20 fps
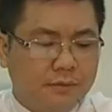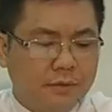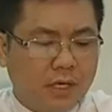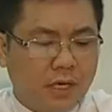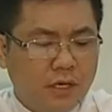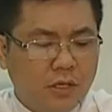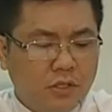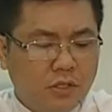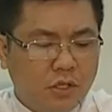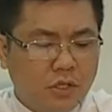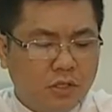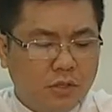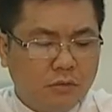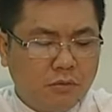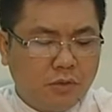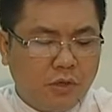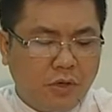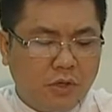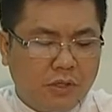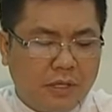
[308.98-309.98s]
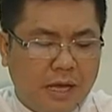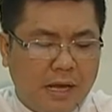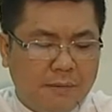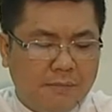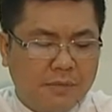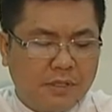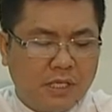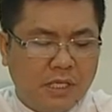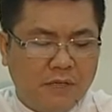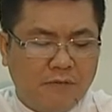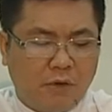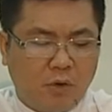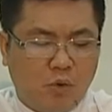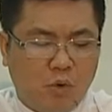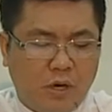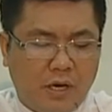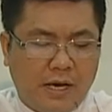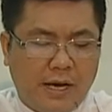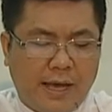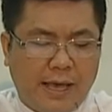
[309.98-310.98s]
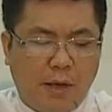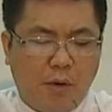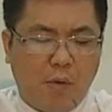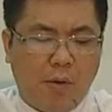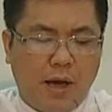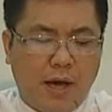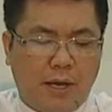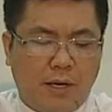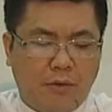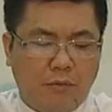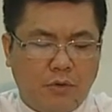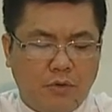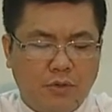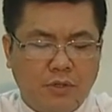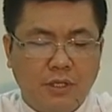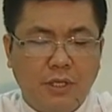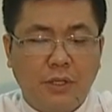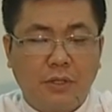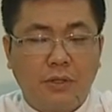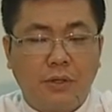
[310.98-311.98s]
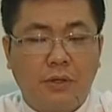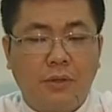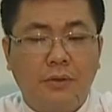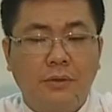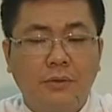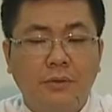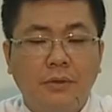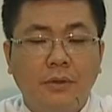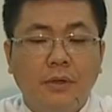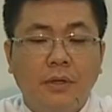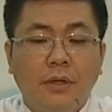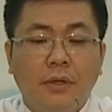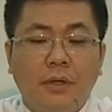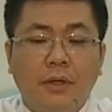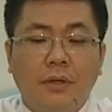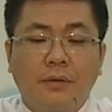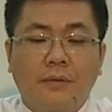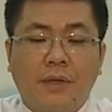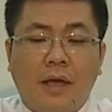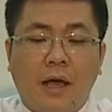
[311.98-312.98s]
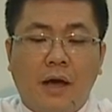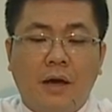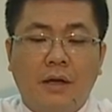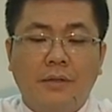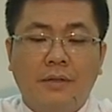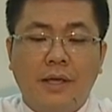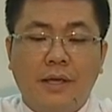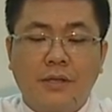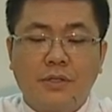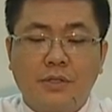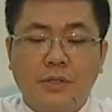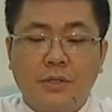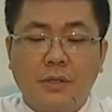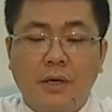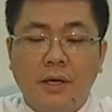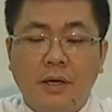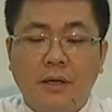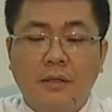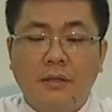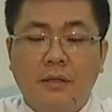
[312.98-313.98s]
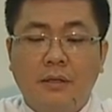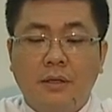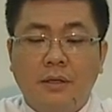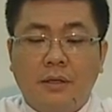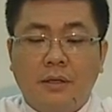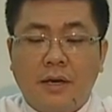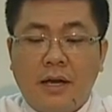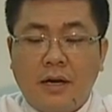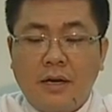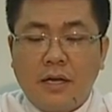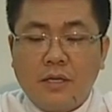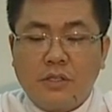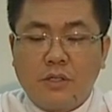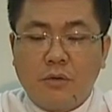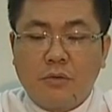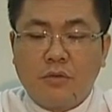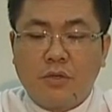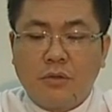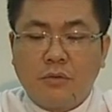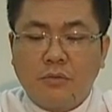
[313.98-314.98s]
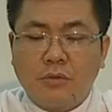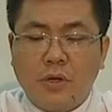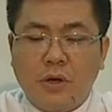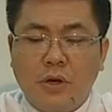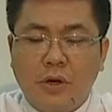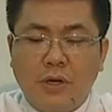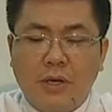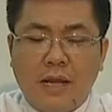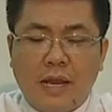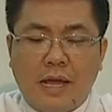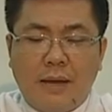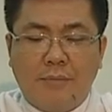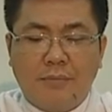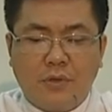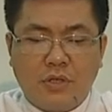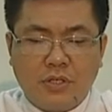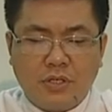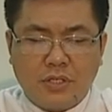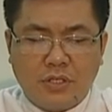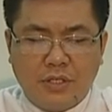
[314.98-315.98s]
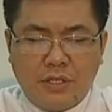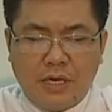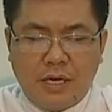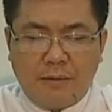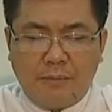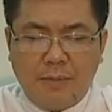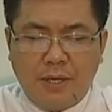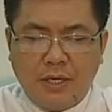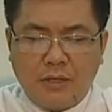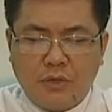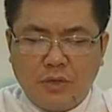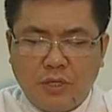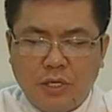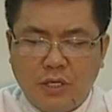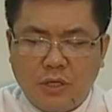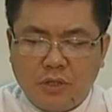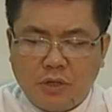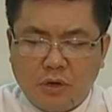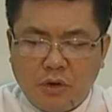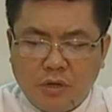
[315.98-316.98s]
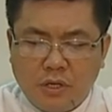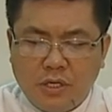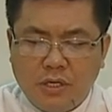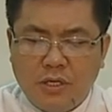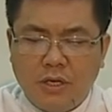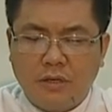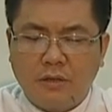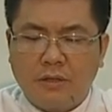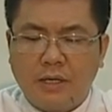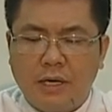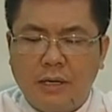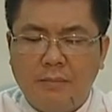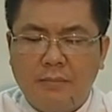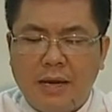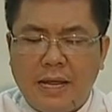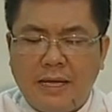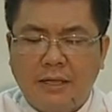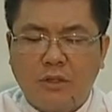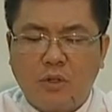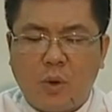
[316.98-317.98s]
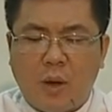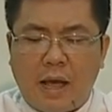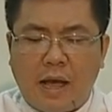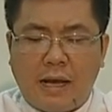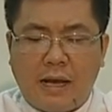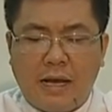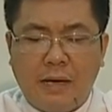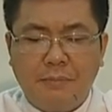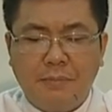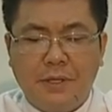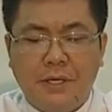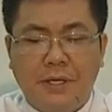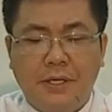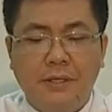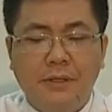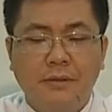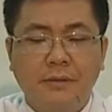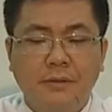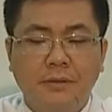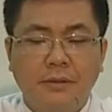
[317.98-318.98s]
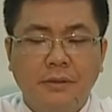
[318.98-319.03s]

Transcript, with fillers: đấng cho chúng tôi tham dự vào cuộc khải hoàn của Chúa Kitô. Tạ ơn Thiên Chúa Đấng đã dùng chúng tôi làm cho sự nhận biết Chúa Kitô như hương thơm lan tỏa khắp nơi,